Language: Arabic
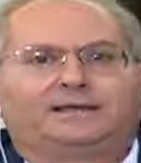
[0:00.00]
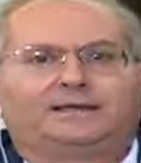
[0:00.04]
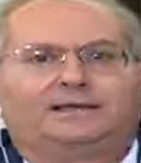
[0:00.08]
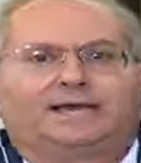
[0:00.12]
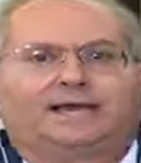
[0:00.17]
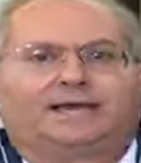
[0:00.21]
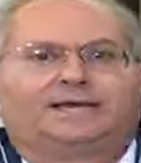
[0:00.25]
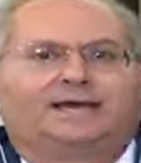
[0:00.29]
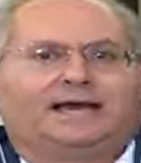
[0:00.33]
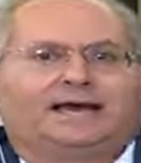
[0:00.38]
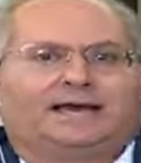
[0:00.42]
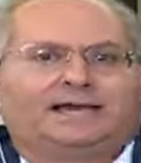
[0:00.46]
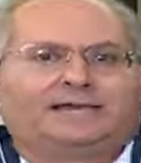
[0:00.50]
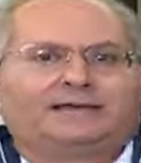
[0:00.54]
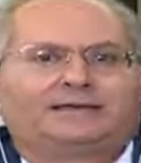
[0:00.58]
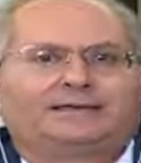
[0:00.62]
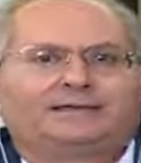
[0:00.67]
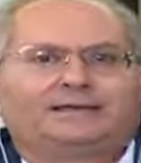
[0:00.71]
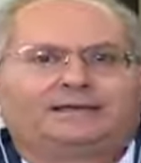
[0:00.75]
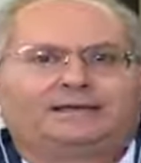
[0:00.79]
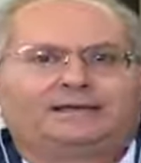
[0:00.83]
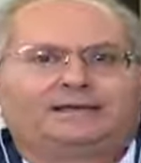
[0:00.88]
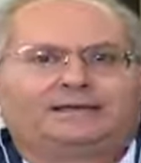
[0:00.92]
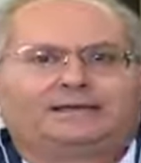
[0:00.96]
يعني
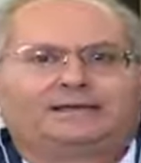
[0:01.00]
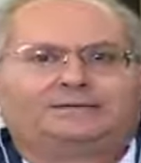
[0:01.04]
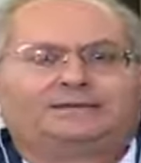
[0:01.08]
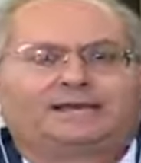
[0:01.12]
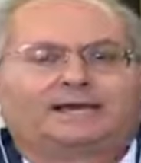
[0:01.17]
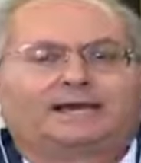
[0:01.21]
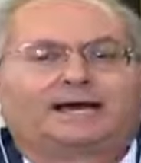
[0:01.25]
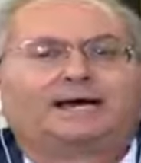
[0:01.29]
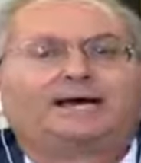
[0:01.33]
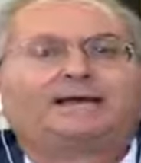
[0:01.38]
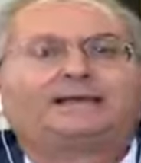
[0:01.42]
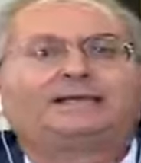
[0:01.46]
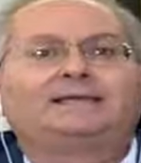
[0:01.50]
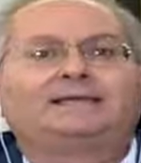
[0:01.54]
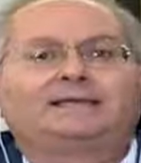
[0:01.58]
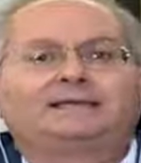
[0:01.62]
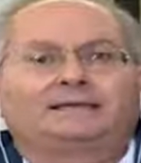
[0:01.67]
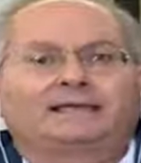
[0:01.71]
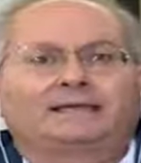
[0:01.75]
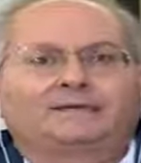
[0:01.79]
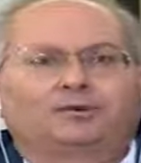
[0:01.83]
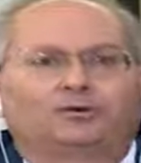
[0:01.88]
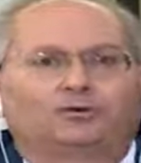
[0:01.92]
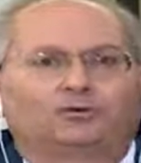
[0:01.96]
هيدي بغاية
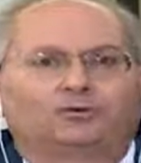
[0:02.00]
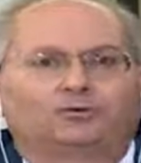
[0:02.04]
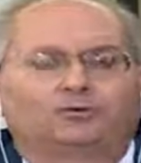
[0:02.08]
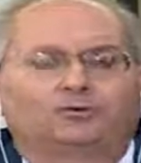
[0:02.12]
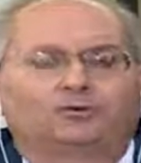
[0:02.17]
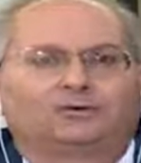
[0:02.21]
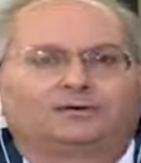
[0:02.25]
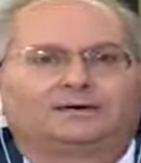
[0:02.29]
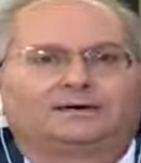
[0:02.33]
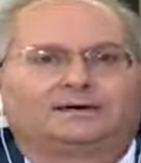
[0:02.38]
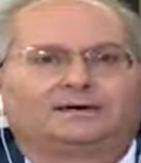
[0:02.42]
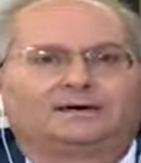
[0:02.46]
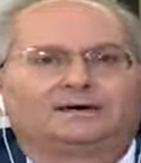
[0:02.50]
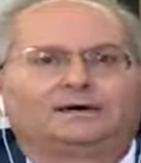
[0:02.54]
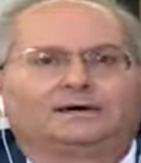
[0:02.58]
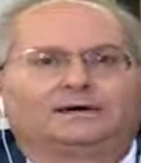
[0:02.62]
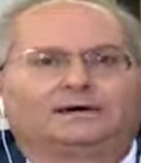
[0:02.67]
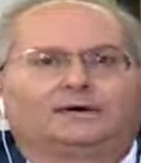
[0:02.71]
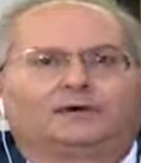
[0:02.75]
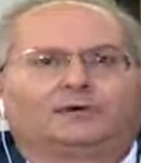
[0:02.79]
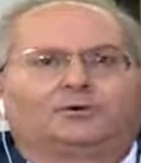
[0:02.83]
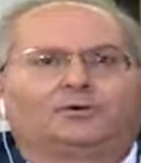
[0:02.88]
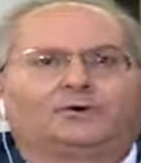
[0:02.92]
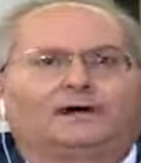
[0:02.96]
الخطورة
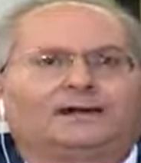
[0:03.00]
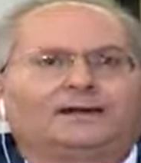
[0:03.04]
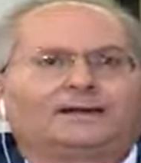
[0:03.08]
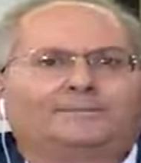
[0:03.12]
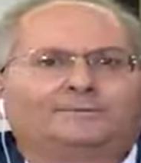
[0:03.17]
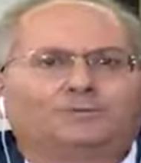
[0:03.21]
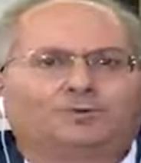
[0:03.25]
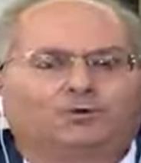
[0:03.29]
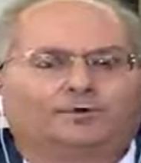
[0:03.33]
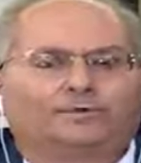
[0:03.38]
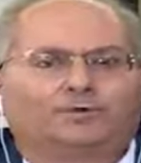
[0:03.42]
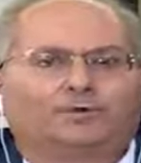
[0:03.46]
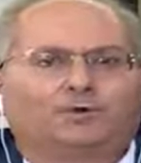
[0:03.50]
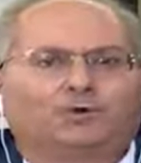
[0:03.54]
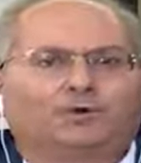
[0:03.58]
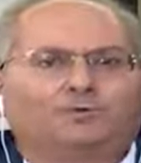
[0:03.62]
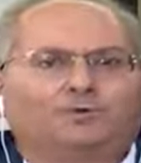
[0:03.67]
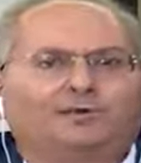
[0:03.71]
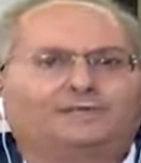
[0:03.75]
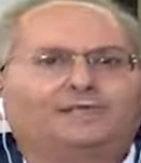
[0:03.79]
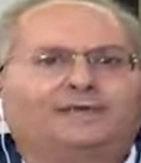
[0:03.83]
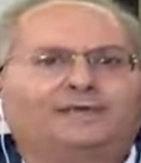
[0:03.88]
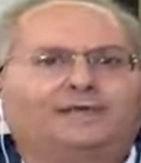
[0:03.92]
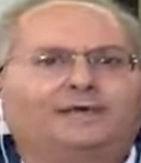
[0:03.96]
وأنا بشوف أنه
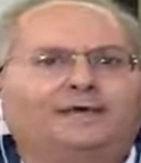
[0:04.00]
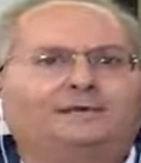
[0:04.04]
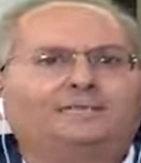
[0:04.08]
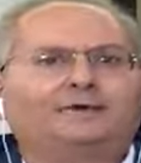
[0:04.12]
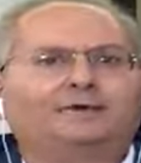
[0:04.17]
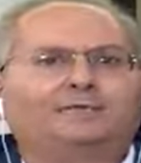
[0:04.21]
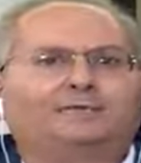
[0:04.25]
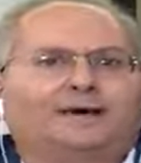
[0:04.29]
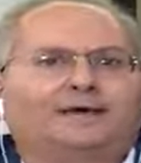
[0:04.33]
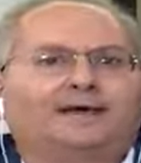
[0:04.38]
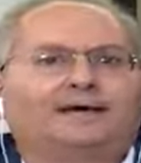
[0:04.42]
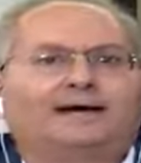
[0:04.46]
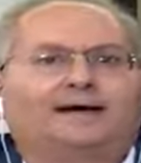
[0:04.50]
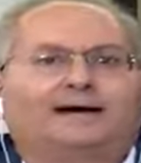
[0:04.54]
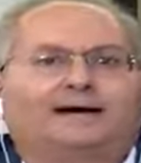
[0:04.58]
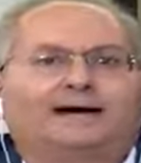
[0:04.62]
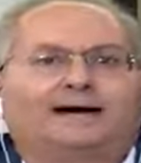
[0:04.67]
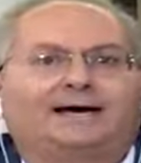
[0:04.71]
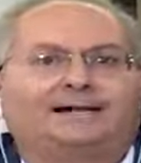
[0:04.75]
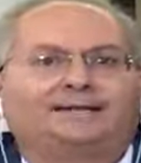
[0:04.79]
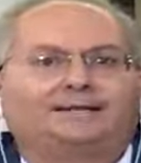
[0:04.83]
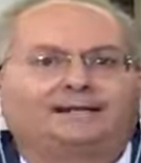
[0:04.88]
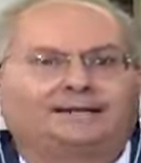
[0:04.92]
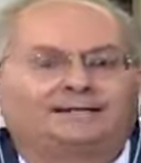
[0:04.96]
ما في ابن مرة
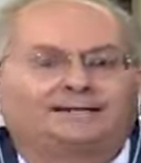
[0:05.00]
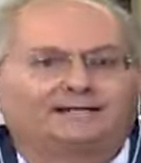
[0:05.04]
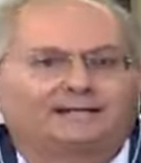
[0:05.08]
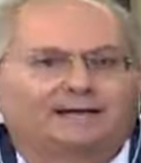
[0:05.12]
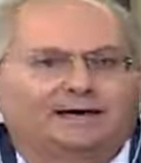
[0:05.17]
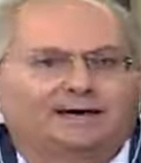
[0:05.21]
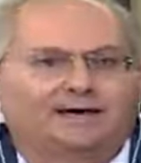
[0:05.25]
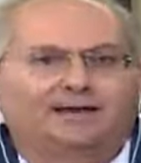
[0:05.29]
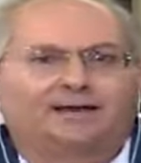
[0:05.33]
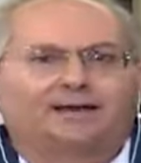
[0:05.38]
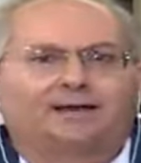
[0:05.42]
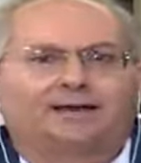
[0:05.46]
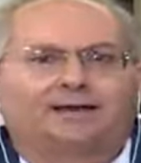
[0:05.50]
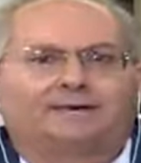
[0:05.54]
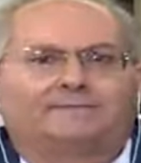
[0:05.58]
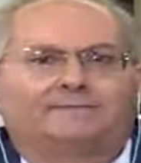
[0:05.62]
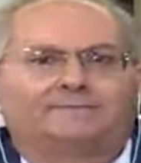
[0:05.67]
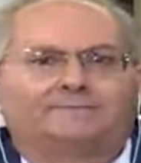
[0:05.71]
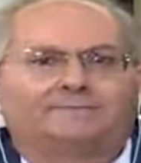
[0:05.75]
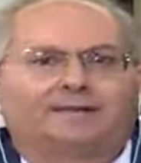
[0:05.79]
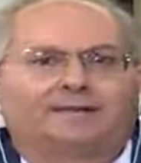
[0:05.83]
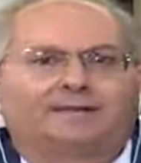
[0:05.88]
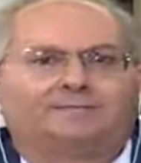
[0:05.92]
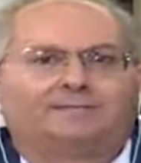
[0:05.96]
قادر يظهرنا
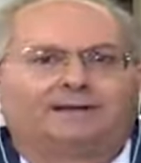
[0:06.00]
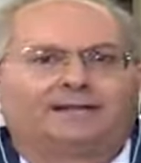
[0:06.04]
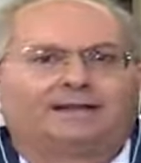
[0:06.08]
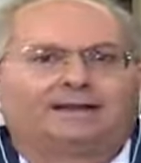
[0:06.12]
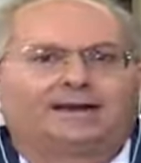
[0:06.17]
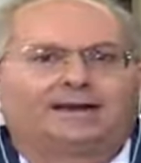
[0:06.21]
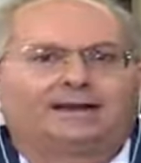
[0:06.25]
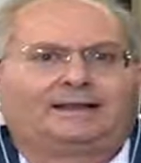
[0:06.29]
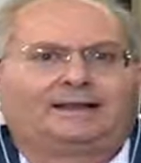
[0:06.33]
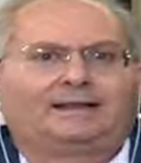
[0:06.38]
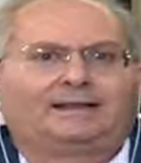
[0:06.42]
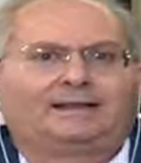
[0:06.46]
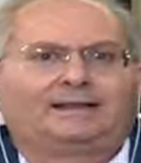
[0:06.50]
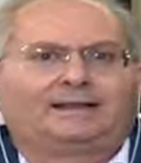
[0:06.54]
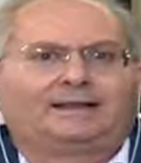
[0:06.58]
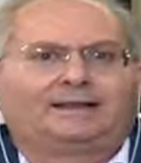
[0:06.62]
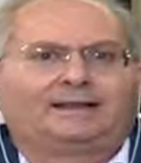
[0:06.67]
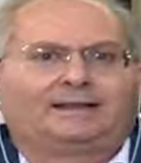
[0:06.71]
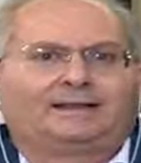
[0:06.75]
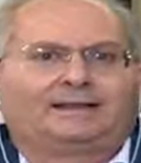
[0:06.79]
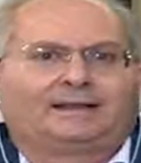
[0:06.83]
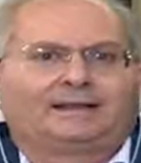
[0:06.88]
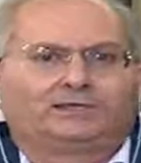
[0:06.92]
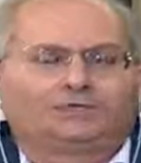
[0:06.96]
من
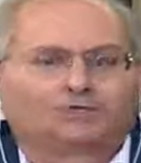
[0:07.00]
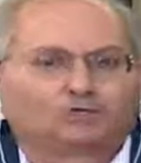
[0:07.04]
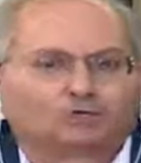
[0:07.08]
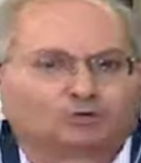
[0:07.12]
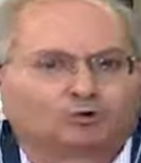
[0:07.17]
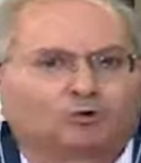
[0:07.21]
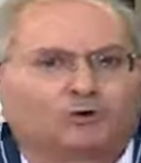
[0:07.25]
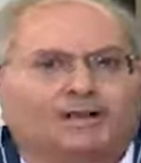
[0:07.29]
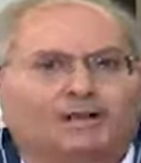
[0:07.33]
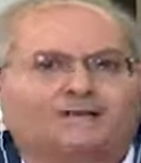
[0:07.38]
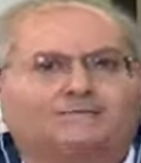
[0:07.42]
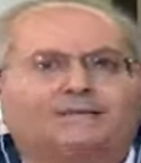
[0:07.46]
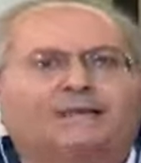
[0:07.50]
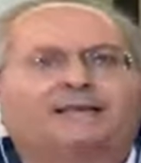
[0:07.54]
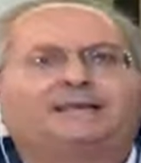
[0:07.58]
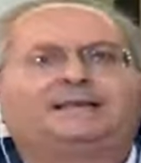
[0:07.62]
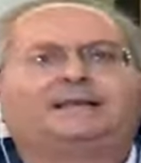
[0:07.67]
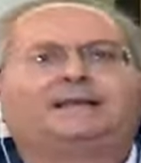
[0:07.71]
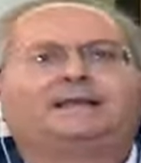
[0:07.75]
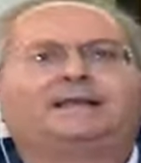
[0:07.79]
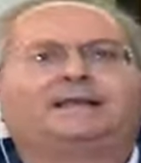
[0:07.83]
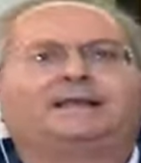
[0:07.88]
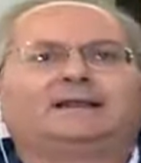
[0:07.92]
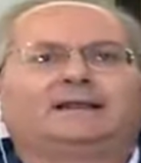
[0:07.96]
هالجوره
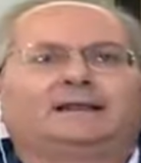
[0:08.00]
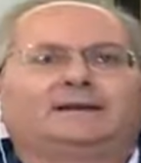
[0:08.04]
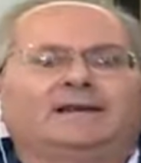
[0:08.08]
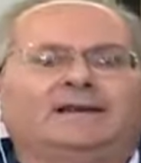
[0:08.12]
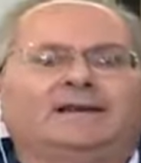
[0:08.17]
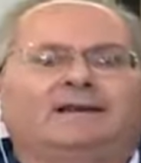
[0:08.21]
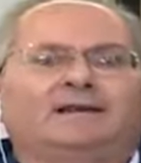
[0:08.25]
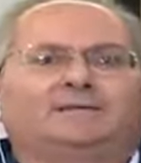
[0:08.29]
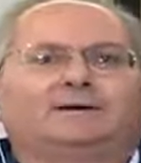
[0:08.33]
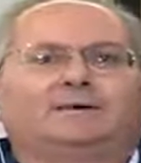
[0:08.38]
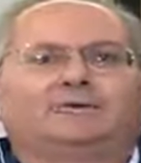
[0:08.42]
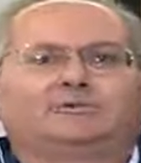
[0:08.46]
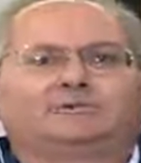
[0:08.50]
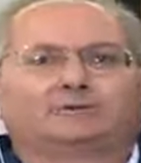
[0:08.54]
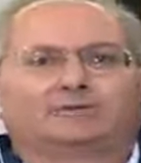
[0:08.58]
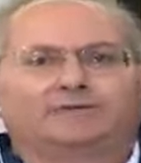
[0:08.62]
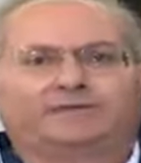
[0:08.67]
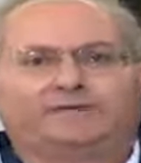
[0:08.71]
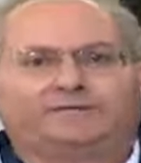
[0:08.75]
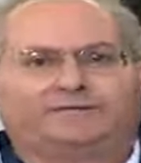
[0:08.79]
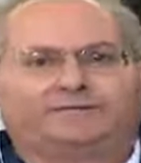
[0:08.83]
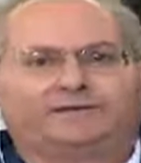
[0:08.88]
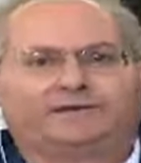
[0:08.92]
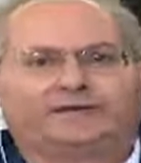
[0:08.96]
الماليه اللي نحن
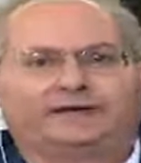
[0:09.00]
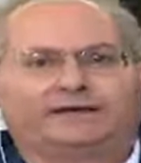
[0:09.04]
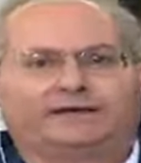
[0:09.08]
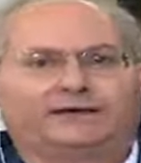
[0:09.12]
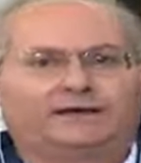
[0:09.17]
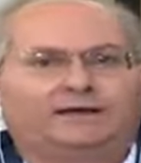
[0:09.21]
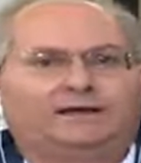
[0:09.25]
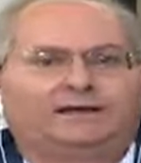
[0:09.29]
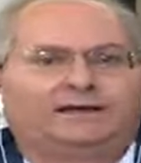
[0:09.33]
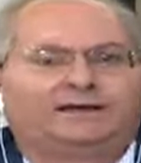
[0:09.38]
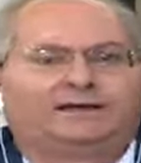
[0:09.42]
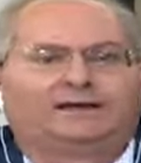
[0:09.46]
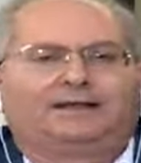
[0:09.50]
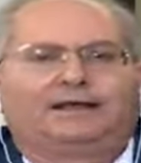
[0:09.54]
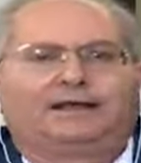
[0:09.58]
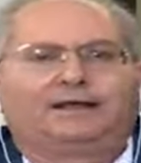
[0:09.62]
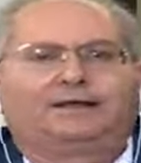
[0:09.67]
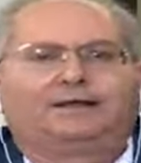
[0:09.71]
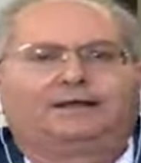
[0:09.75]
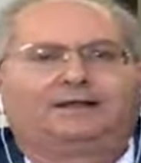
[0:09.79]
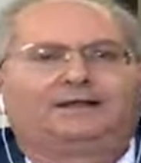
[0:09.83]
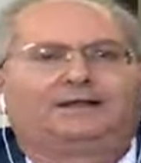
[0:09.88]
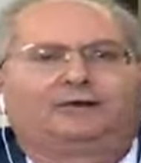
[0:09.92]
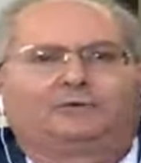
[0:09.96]
موجودين فيها
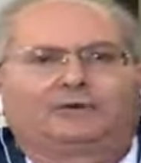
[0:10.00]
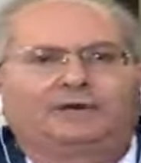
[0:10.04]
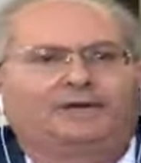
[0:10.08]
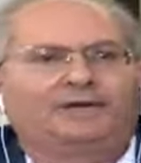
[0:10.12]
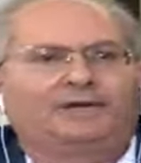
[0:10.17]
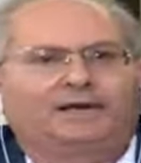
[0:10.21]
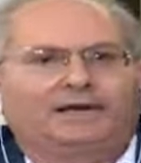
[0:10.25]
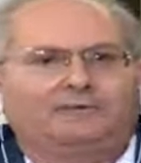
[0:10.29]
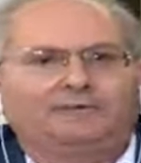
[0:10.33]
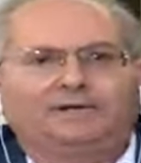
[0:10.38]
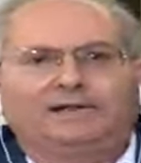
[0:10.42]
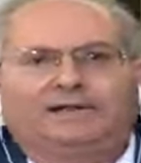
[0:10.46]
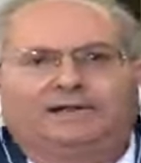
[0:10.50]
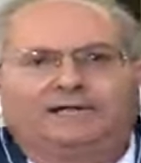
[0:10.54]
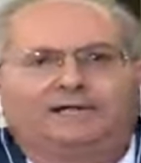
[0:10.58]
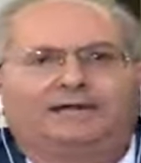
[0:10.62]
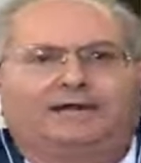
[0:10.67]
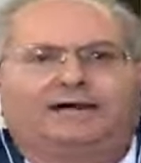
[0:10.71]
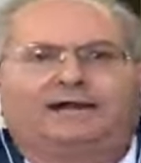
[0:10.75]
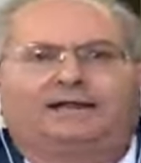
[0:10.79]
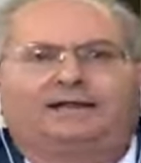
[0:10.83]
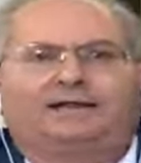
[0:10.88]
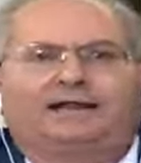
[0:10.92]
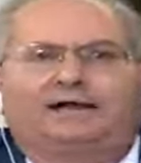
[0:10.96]
لان لو كنا عم
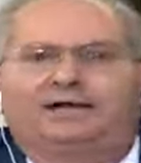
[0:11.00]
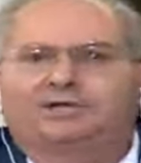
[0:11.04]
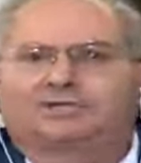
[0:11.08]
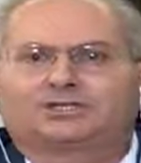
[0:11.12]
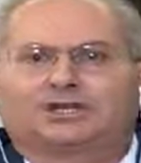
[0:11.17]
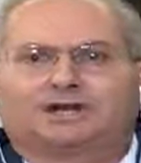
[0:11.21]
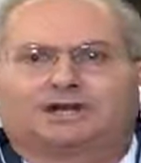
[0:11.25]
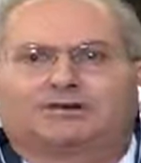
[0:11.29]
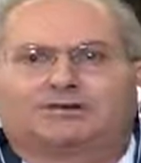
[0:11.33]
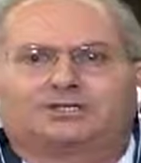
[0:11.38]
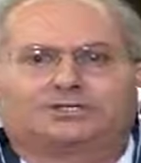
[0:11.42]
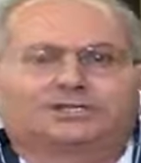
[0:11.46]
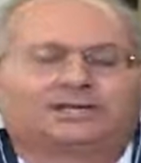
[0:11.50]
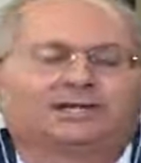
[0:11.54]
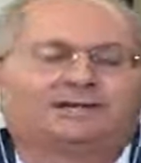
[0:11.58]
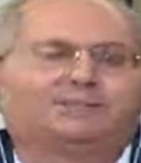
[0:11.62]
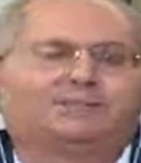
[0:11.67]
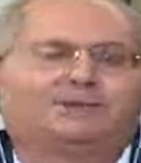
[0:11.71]
نحكي عن 10 او 20%